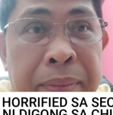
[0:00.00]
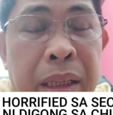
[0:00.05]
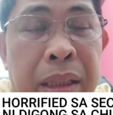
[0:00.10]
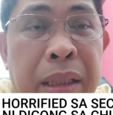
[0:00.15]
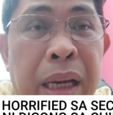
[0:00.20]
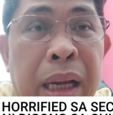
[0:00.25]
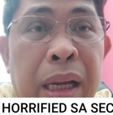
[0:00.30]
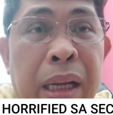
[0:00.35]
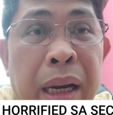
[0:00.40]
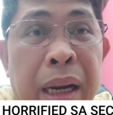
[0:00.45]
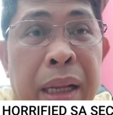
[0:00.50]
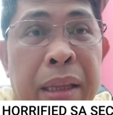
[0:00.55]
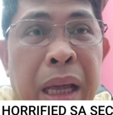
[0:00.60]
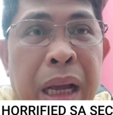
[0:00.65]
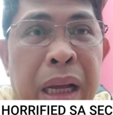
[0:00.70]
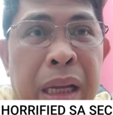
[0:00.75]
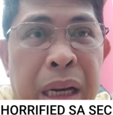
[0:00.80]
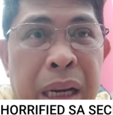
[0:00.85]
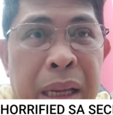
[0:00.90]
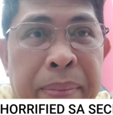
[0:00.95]
secret
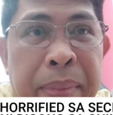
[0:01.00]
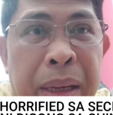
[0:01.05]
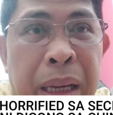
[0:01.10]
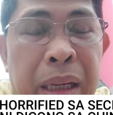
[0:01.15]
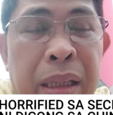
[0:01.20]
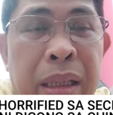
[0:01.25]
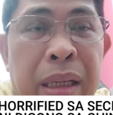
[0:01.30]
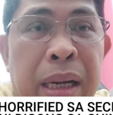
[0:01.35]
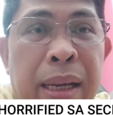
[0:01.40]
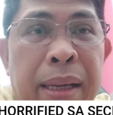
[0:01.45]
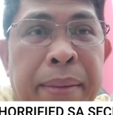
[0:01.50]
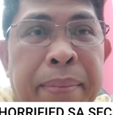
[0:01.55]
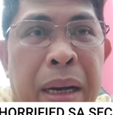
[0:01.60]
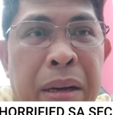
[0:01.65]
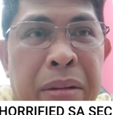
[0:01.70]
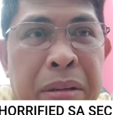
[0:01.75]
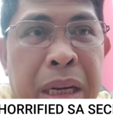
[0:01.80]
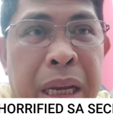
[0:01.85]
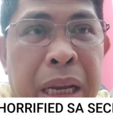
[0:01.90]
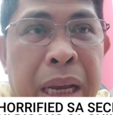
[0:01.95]
agreement ni
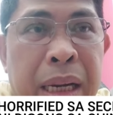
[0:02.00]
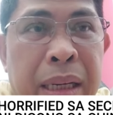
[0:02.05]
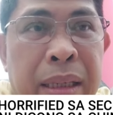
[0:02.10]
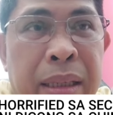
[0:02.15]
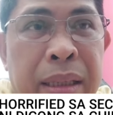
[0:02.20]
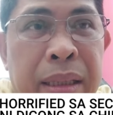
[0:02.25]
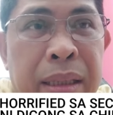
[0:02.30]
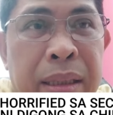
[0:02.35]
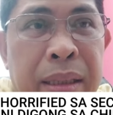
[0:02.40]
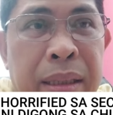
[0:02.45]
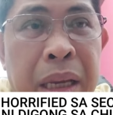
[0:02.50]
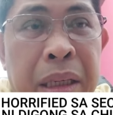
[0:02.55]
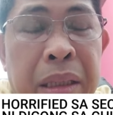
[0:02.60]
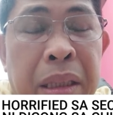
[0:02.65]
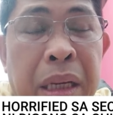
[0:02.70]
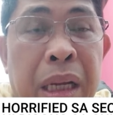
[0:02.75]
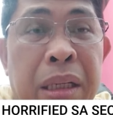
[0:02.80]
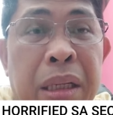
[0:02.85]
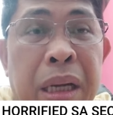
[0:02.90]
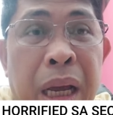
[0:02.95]
Maudigs
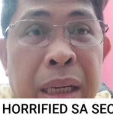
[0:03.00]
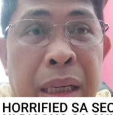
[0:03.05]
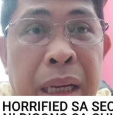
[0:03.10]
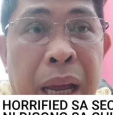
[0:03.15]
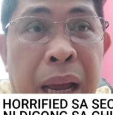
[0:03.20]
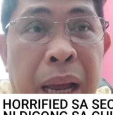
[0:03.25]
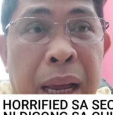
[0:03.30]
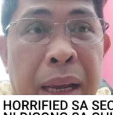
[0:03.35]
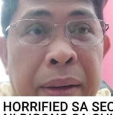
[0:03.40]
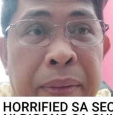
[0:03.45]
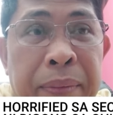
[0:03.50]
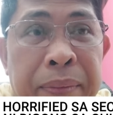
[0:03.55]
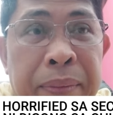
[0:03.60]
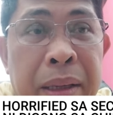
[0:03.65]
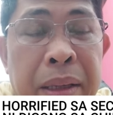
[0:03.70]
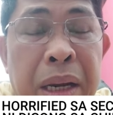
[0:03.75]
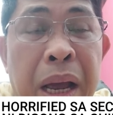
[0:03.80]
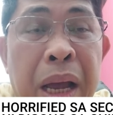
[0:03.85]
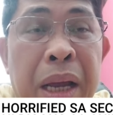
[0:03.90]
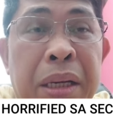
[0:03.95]
sa China,
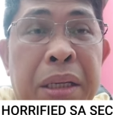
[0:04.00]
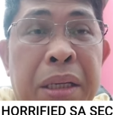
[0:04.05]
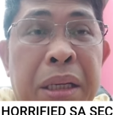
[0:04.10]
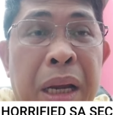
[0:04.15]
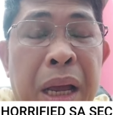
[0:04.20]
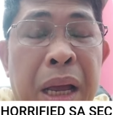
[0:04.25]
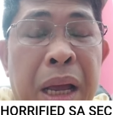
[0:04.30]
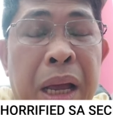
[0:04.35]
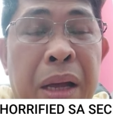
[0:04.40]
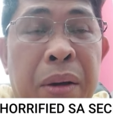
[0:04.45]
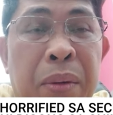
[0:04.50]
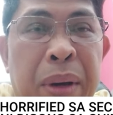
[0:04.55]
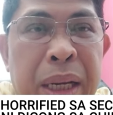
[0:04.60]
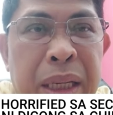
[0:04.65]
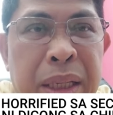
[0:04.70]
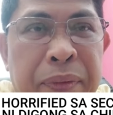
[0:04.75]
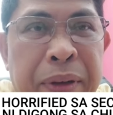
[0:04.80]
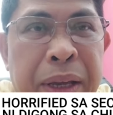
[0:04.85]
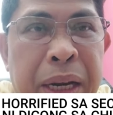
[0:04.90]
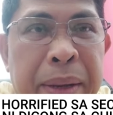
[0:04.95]
diyan sa
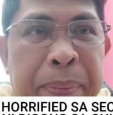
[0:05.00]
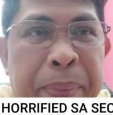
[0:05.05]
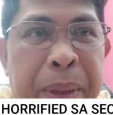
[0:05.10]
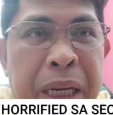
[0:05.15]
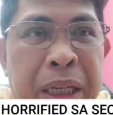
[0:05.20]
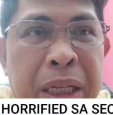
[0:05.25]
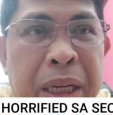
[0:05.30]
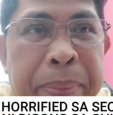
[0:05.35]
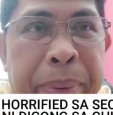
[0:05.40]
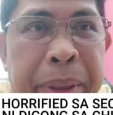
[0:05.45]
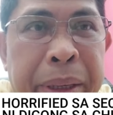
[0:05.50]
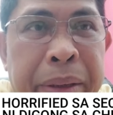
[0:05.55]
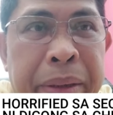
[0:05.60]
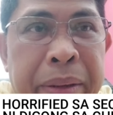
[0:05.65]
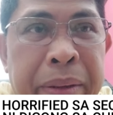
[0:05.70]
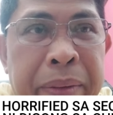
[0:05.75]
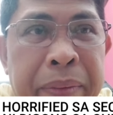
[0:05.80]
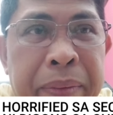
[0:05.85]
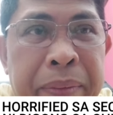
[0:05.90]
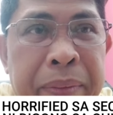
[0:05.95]
West Philippines Sea
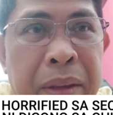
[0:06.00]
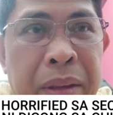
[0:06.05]
po,